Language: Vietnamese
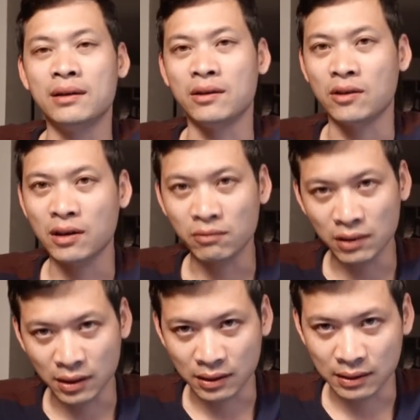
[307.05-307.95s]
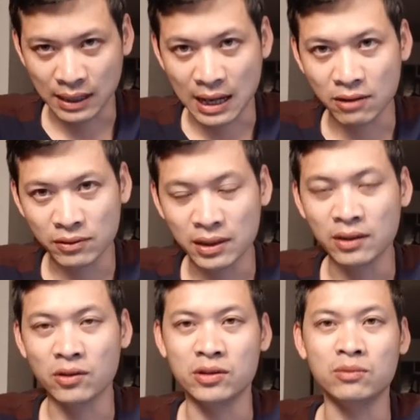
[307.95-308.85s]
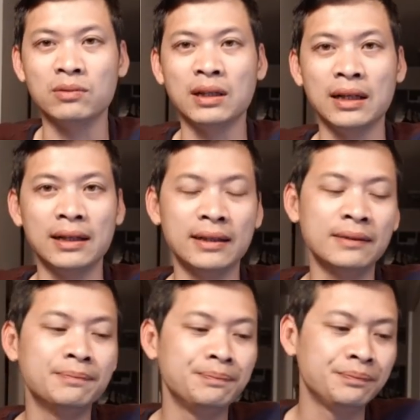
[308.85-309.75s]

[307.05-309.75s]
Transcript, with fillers: nó không được cao như nội dung người lớn.